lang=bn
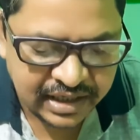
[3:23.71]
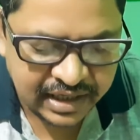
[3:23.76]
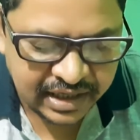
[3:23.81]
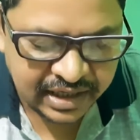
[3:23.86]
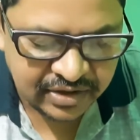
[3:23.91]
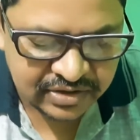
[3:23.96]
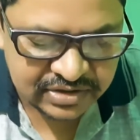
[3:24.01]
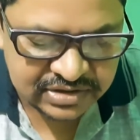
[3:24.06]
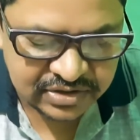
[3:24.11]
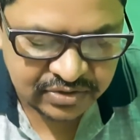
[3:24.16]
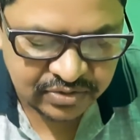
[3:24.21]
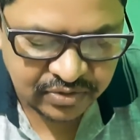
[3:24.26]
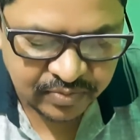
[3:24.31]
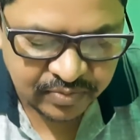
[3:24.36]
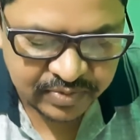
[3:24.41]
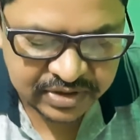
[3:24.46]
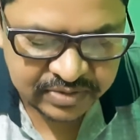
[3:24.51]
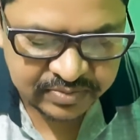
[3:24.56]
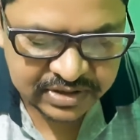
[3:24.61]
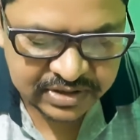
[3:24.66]
এই হচ্ছে
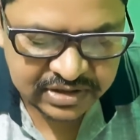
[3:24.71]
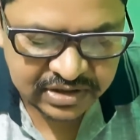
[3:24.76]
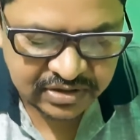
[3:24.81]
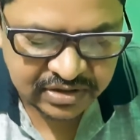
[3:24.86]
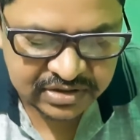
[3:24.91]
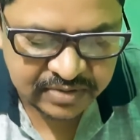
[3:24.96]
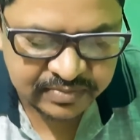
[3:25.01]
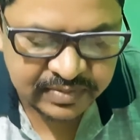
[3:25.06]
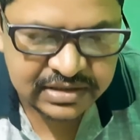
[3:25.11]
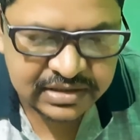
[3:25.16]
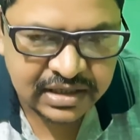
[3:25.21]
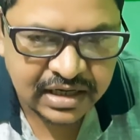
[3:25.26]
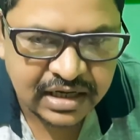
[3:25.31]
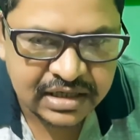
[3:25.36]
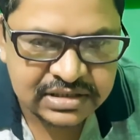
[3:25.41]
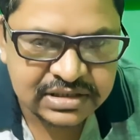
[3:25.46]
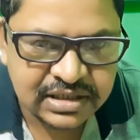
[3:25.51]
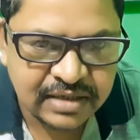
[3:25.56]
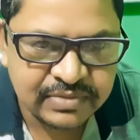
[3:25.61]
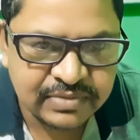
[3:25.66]
ঔপনিবেশিক কথাপাত
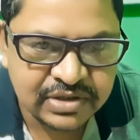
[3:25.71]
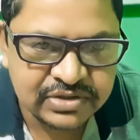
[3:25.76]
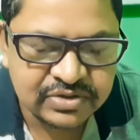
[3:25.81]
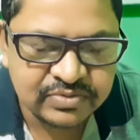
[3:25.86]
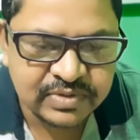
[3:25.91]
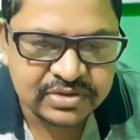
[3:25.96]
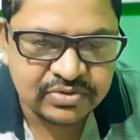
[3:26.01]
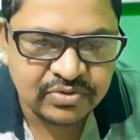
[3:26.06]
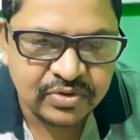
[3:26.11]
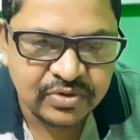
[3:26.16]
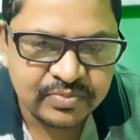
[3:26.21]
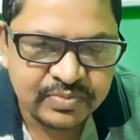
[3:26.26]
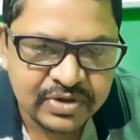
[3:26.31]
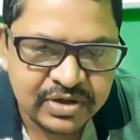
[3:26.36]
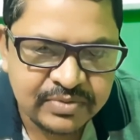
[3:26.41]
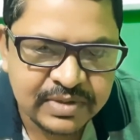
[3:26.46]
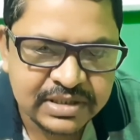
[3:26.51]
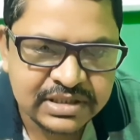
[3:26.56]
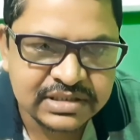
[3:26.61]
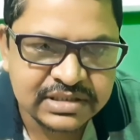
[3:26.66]
আর সাম্রাজ্যবাদ
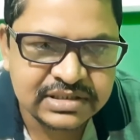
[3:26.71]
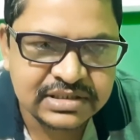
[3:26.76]
ঔপনিবেশ